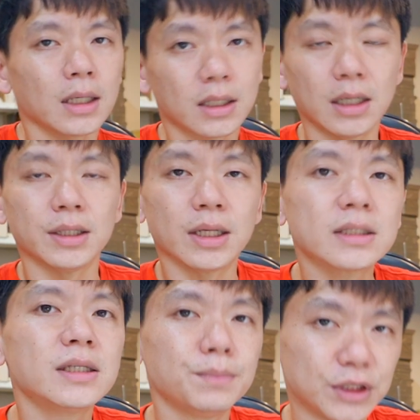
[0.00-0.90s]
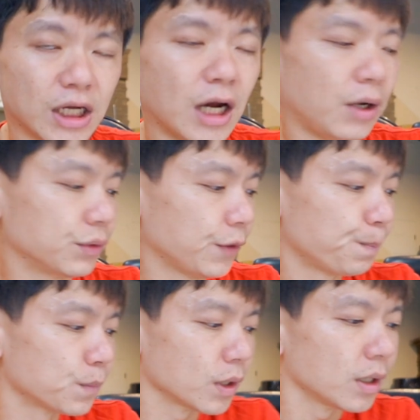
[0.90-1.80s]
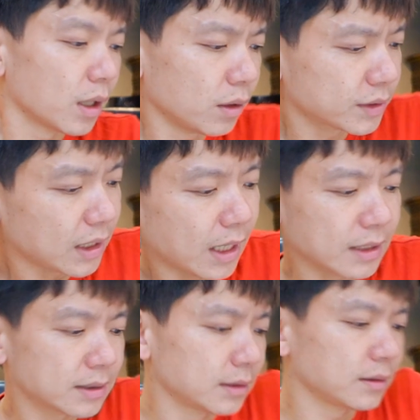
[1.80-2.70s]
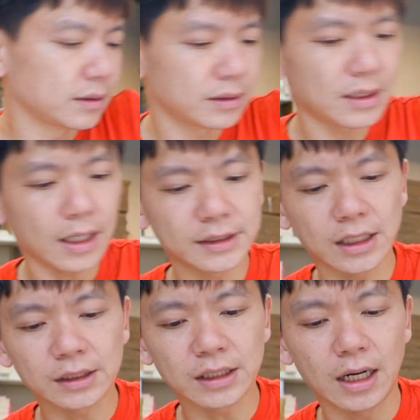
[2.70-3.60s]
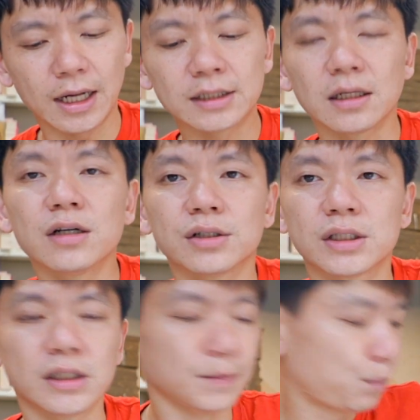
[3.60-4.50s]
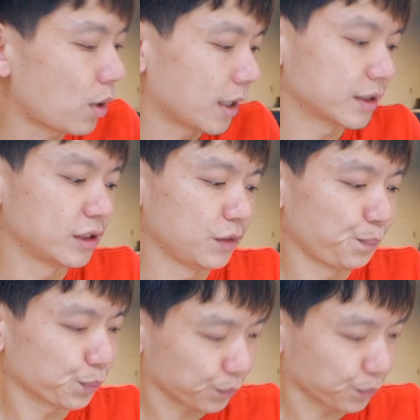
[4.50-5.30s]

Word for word: 可能是比较好的。然后再来是再讲讲 S 二十 Plus，